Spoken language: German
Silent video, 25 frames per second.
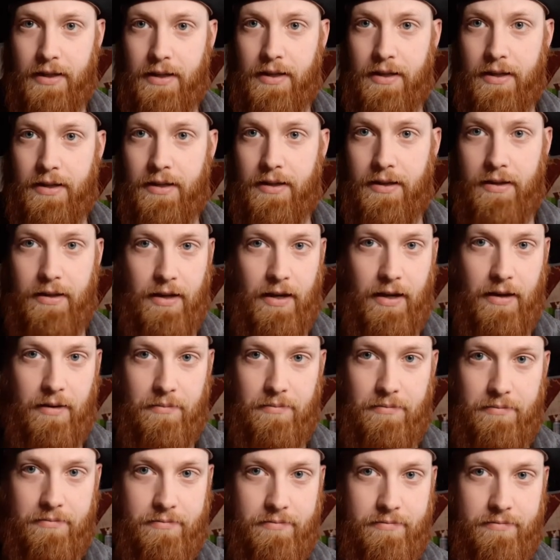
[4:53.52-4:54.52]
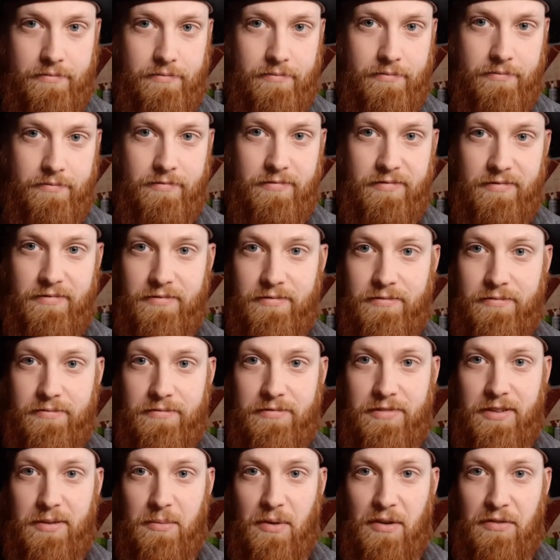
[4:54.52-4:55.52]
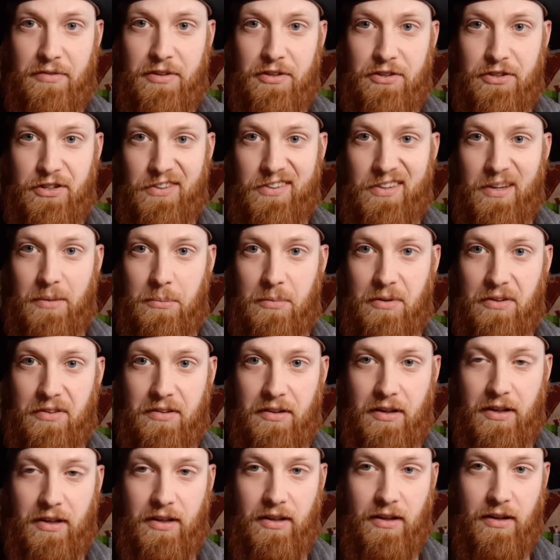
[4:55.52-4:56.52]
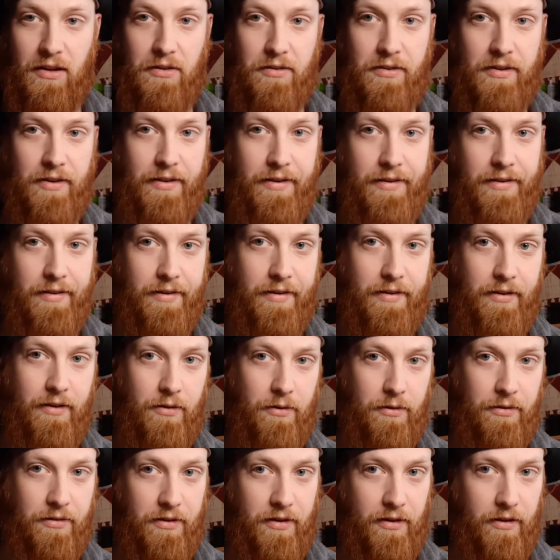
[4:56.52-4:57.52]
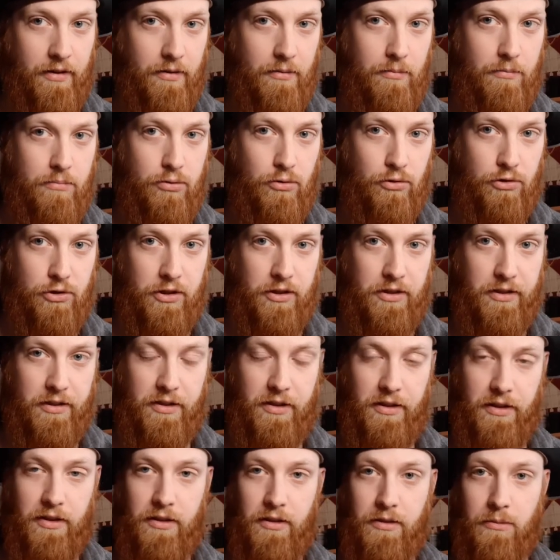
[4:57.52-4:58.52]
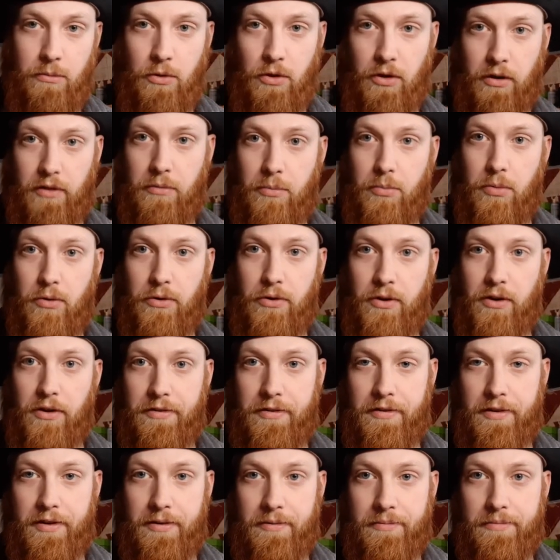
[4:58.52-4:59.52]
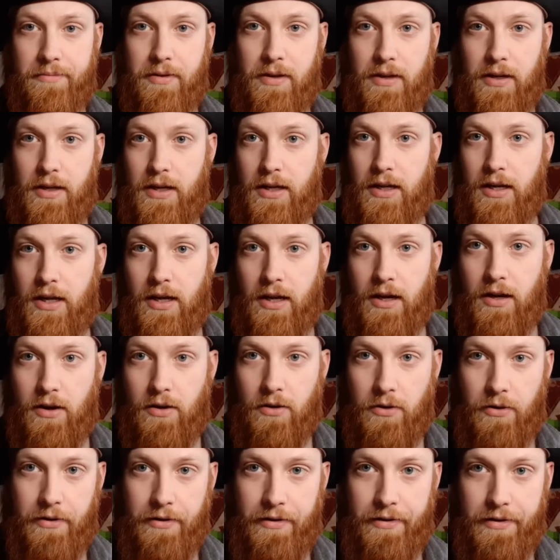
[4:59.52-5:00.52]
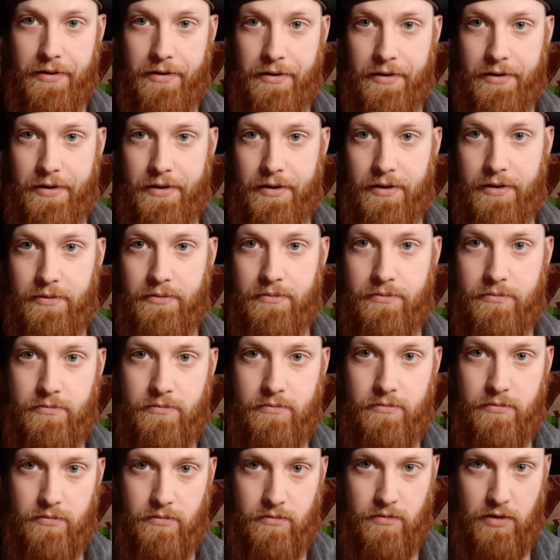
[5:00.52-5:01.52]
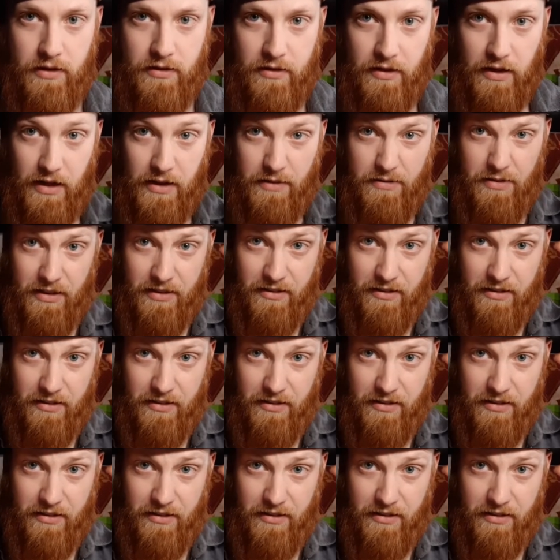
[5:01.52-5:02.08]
ja, viel mehr Features gibt es nicht, außer äh, lustige Puschel, die möglichst blöd aussehen und äh, dass er halbwegs